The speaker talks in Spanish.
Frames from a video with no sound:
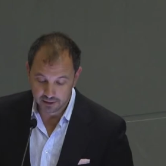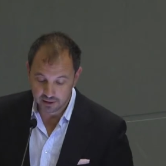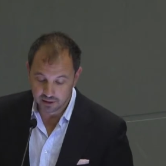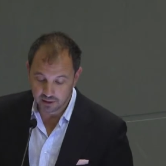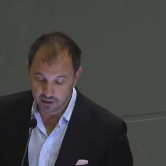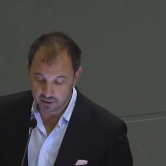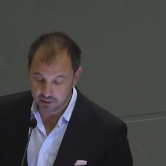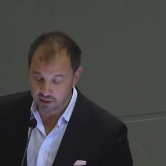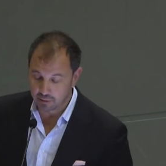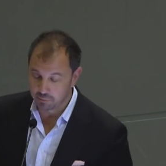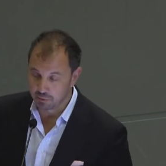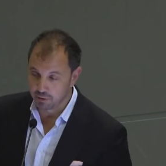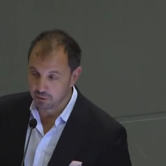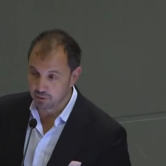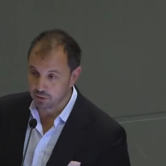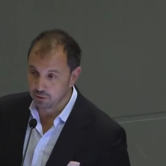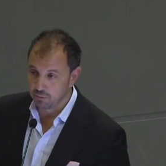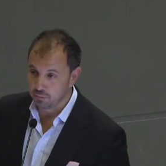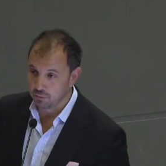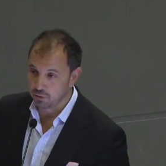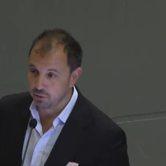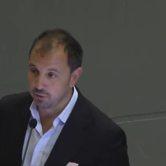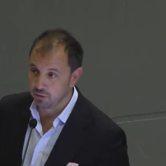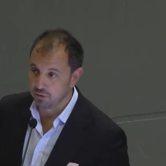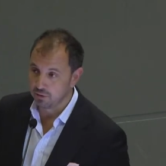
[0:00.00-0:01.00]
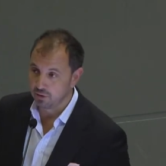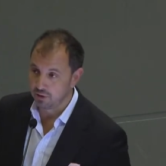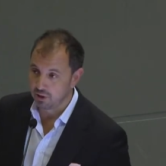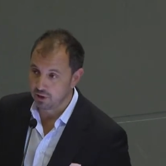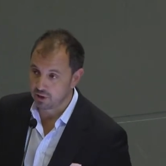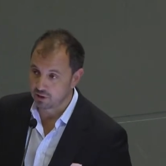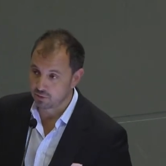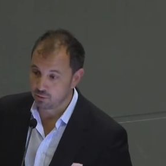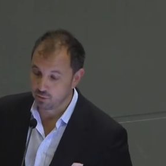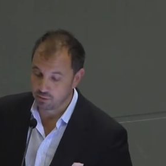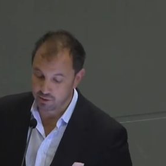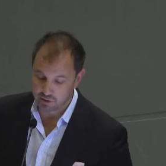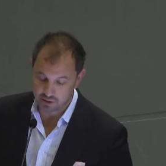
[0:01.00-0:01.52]
y también, como no, en
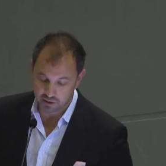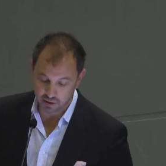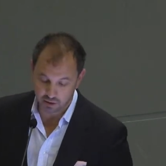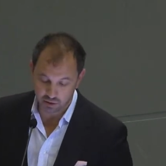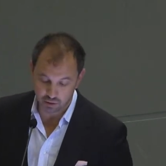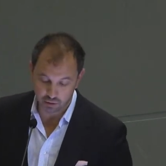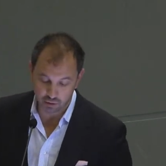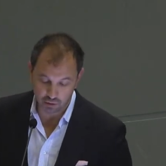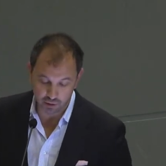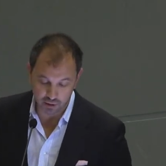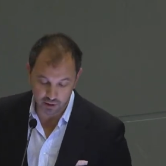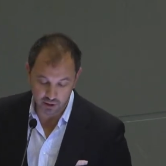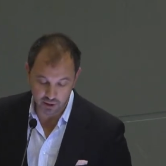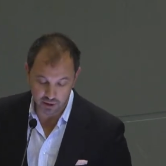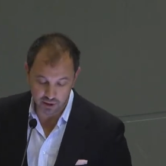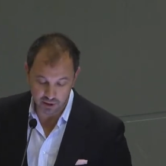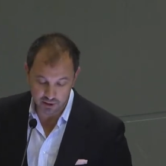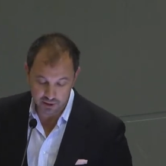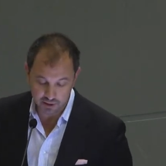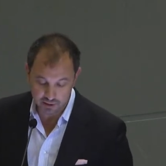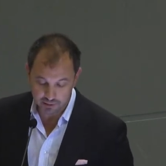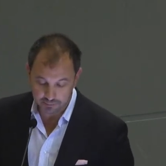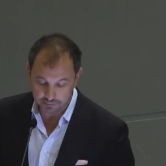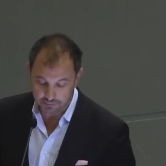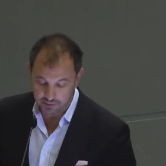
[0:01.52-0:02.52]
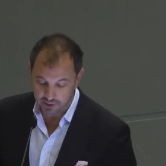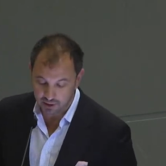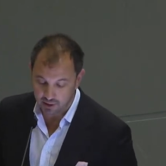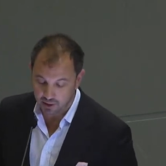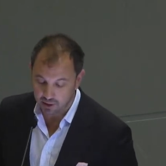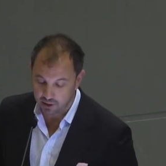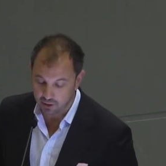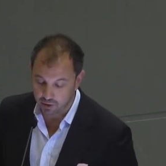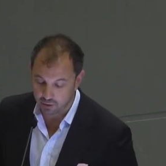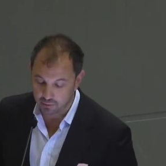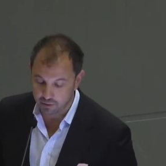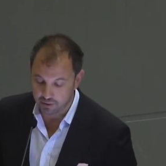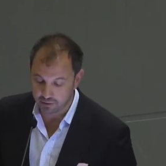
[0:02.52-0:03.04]
las nuevas tecnologías y en la
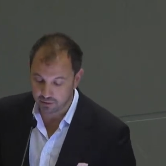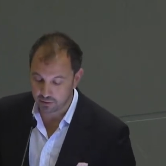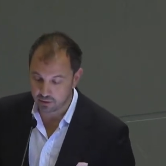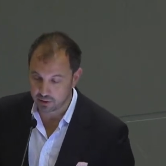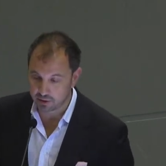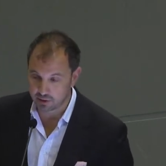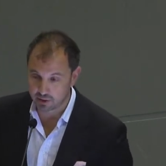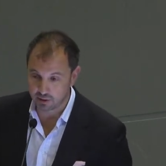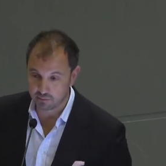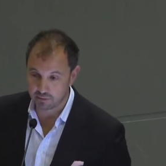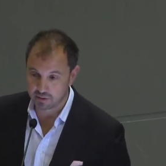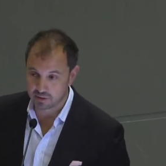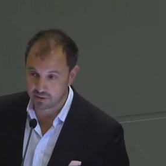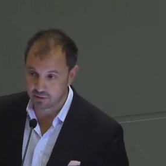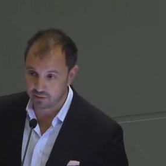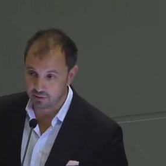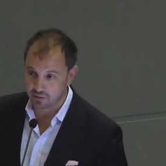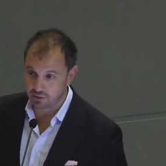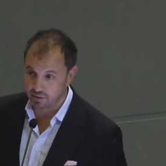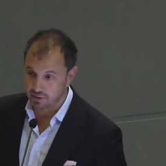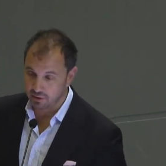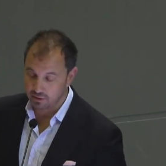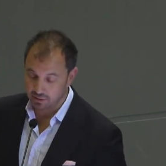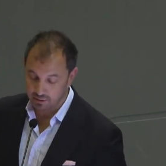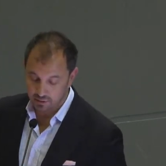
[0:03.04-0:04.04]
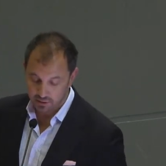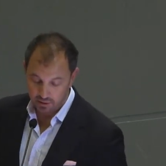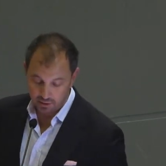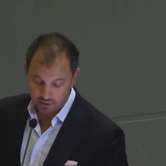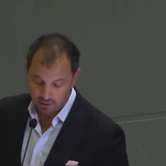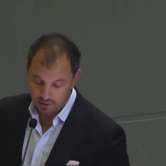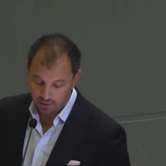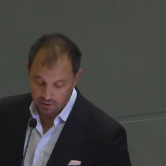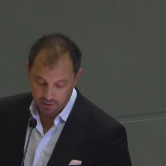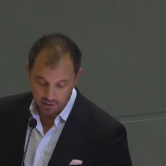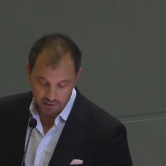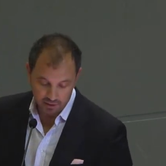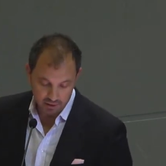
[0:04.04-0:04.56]
innovación a través de CITED,
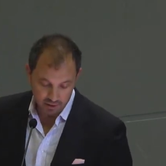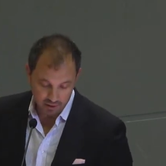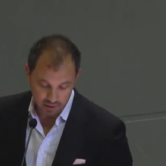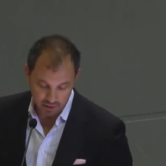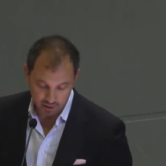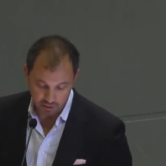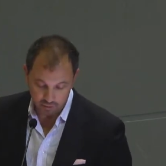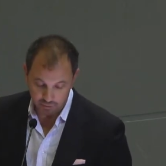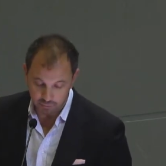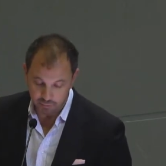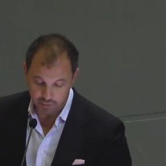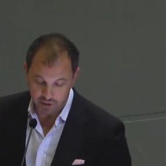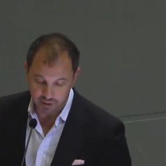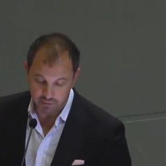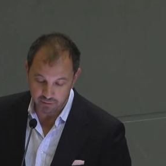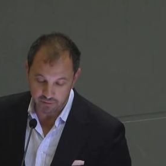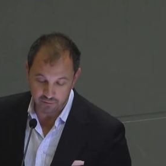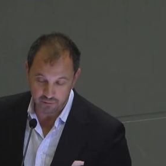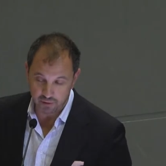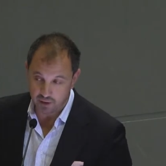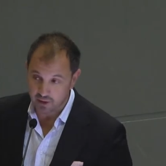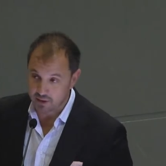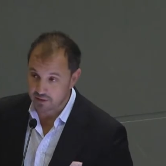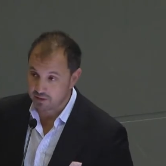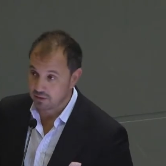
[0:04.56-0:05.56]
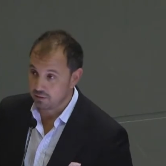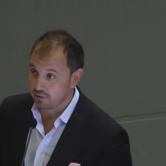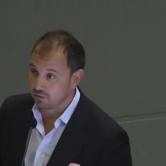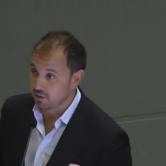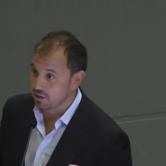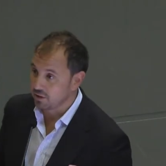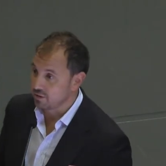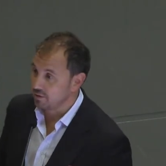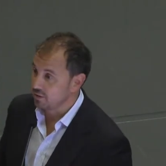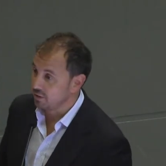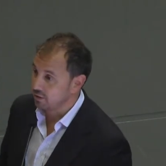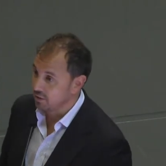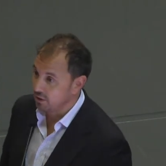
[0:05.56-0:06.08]
que un breve flash de lo que
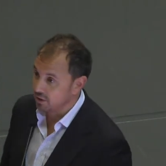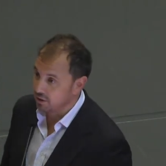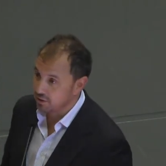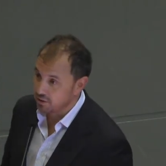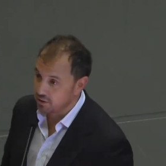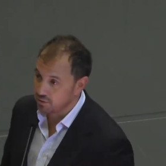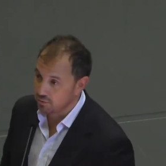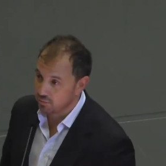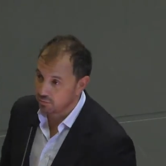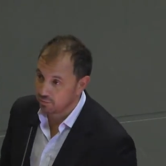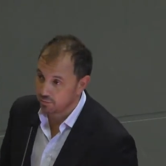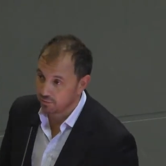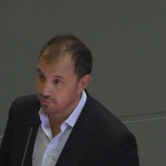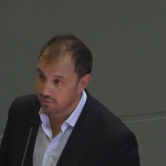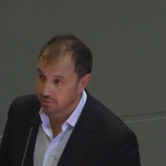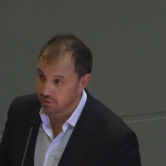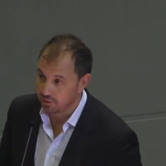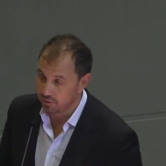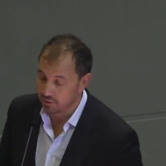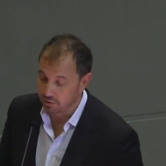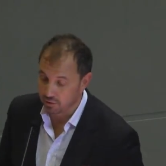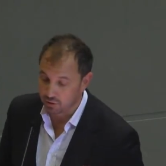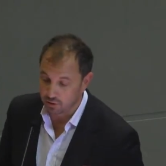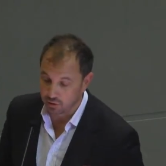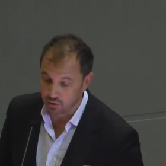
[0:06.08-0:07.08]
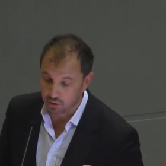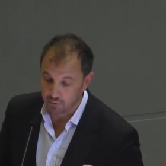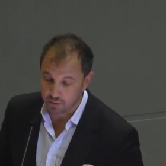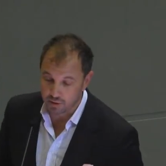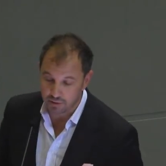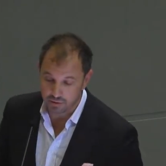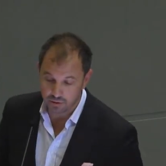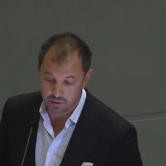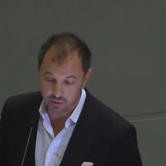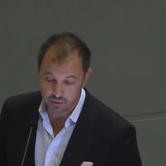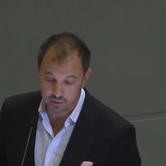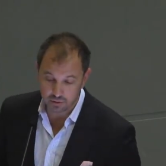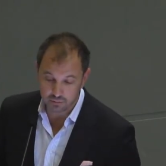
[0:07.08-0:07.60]
es CITED es un centro de
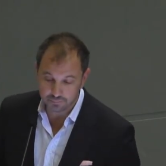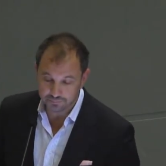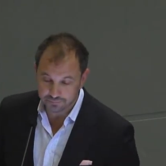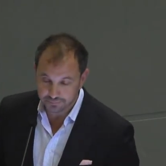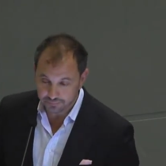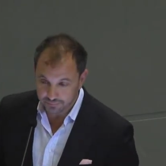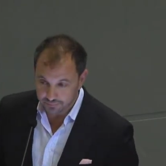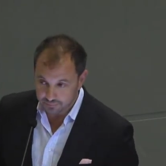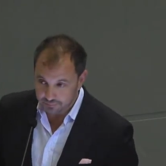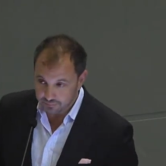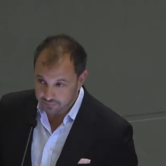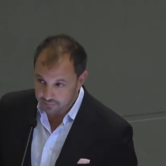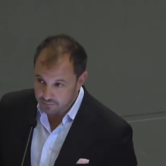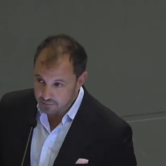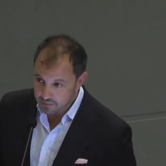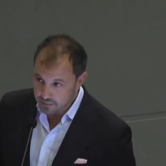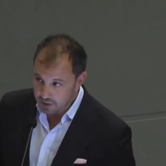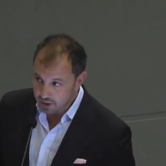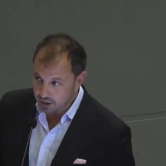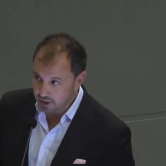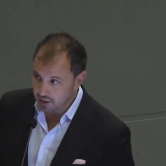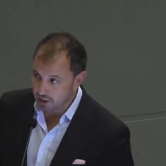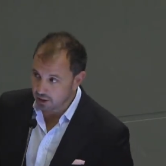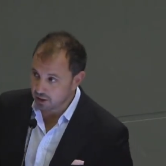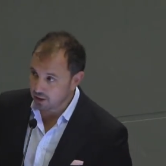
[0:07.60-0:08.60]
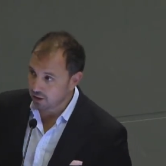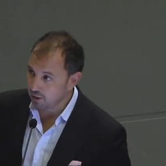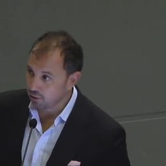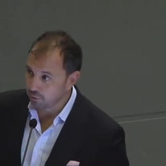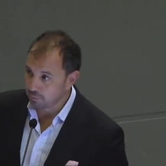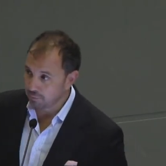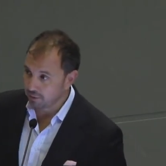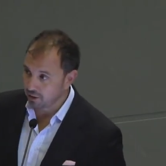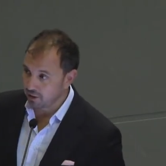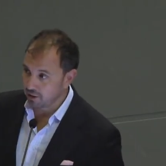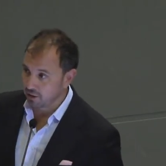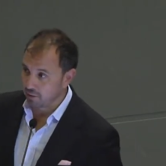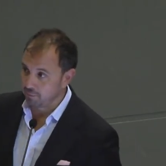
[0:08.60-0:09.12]
innovación en el que lo
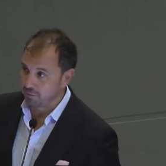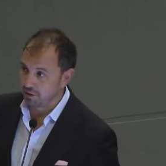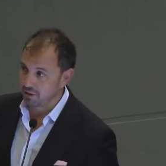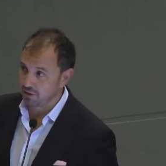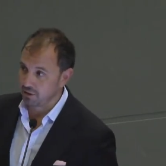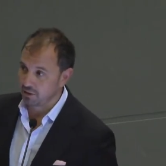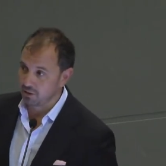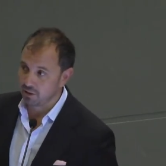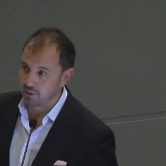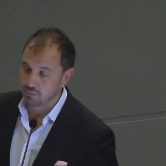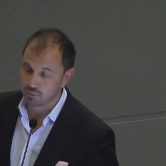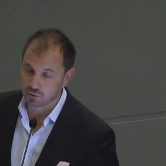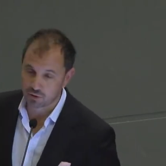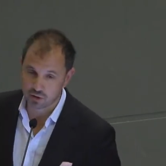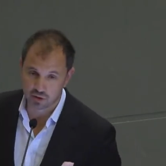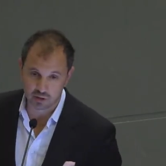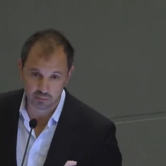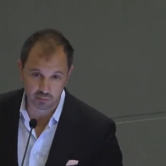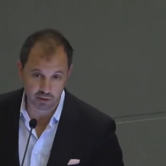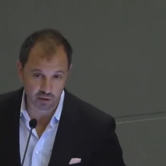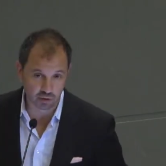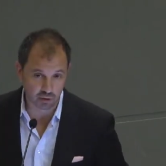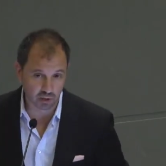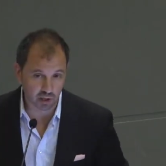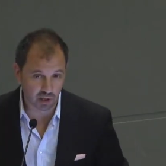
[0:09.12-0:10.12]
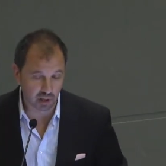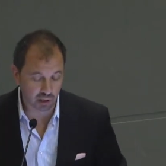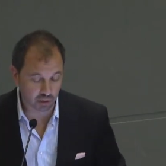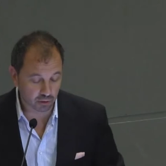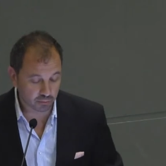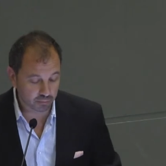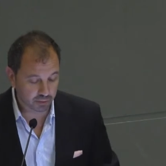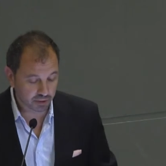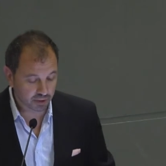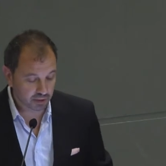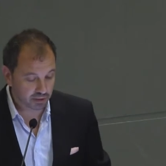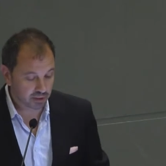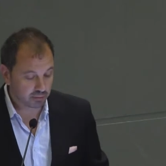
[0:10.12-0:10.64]
que pretendemos es mejorar la
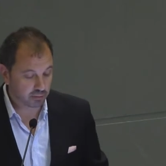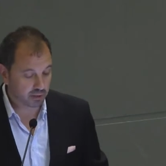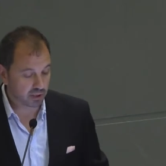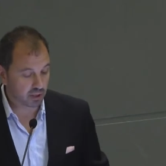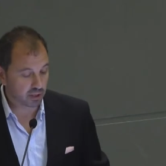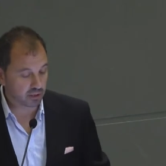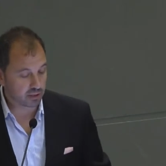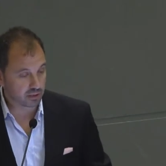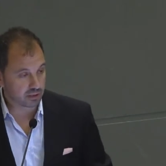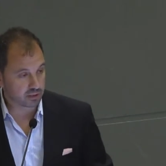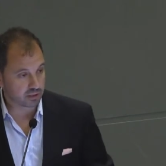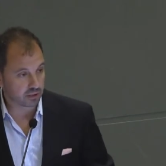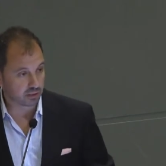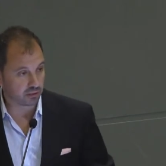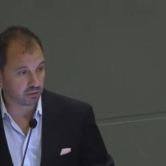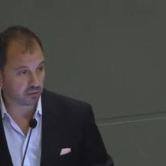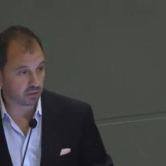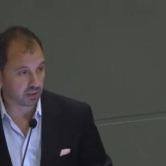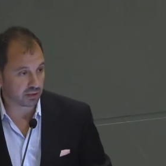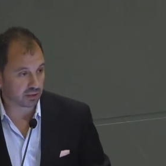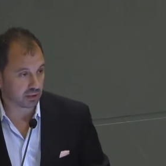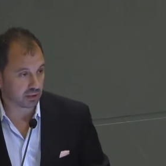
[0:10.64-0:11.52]
competitividad del sector a